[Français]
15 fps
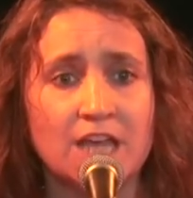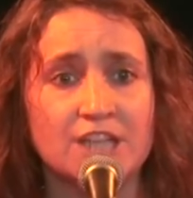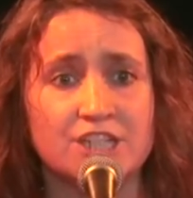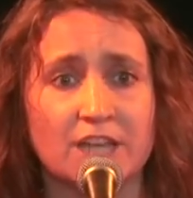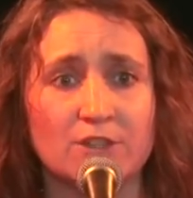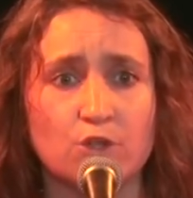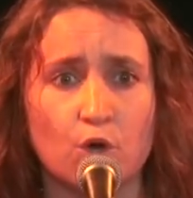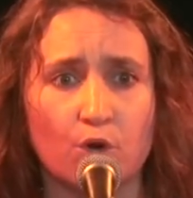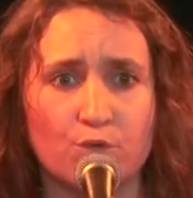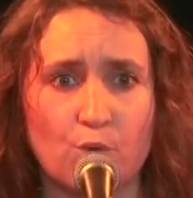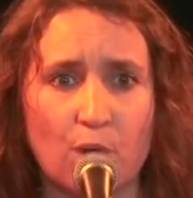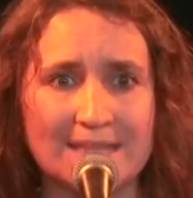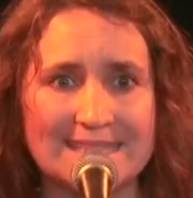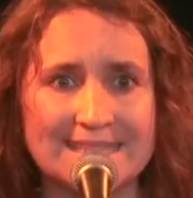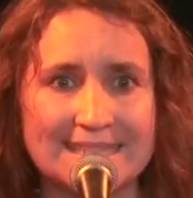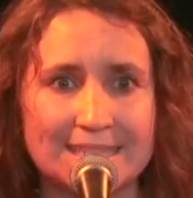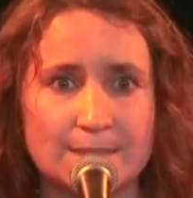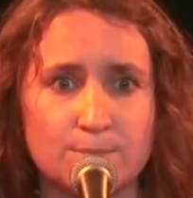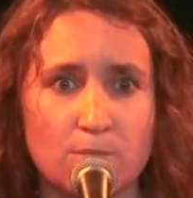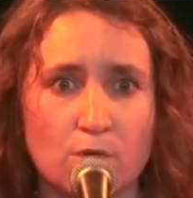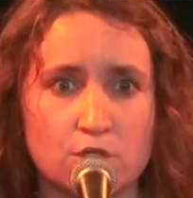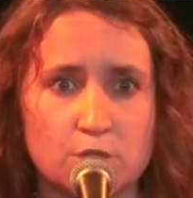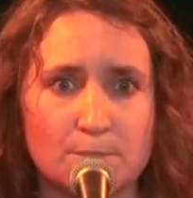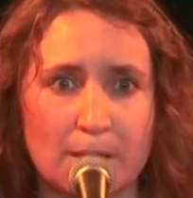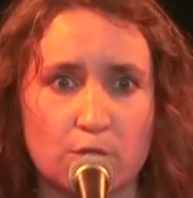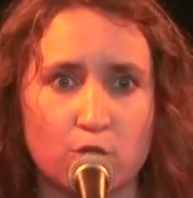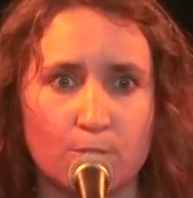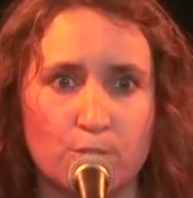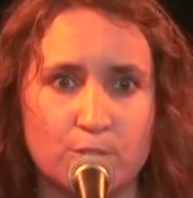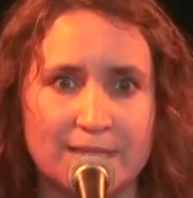J'adore voir cet immense
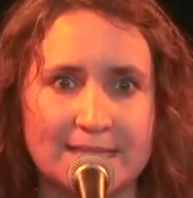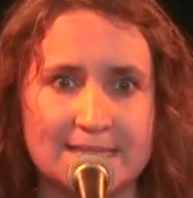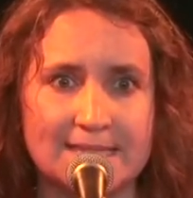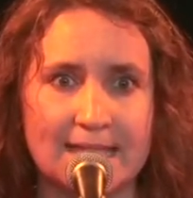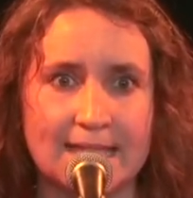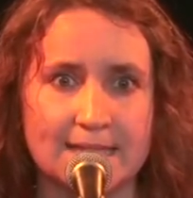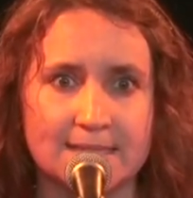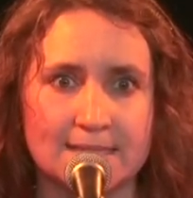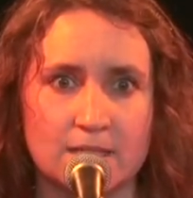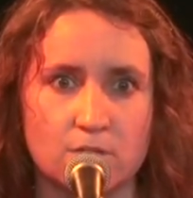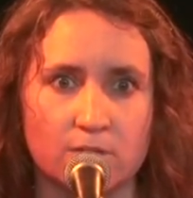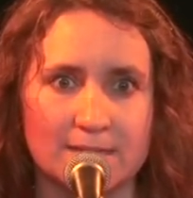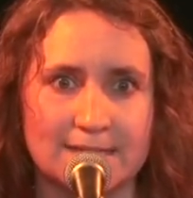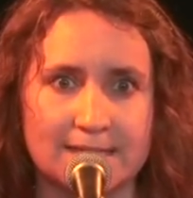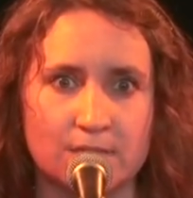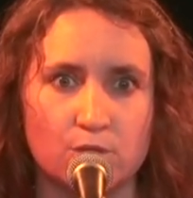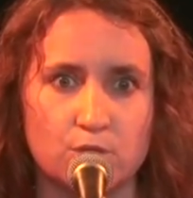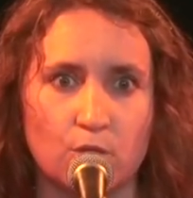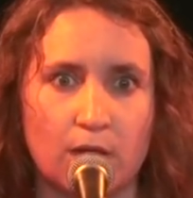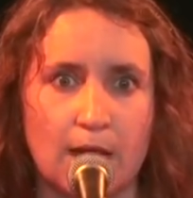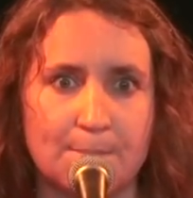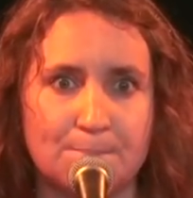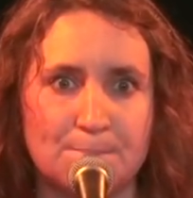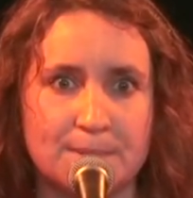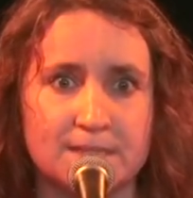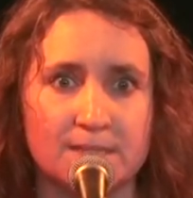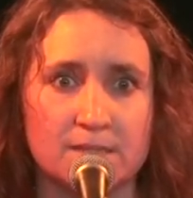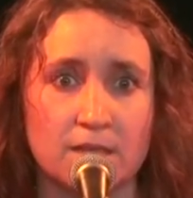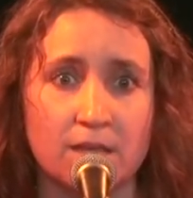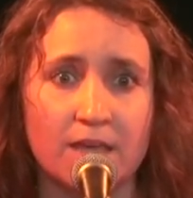paquebot désert s'élancer sur la
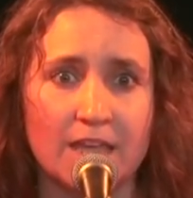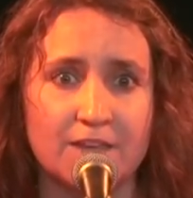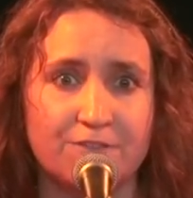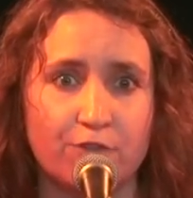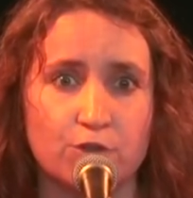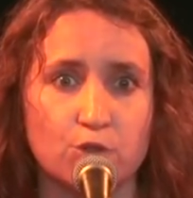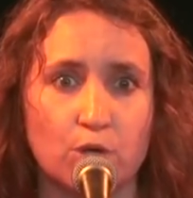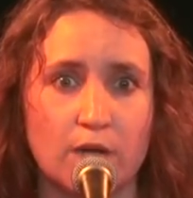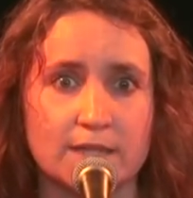piste et fendre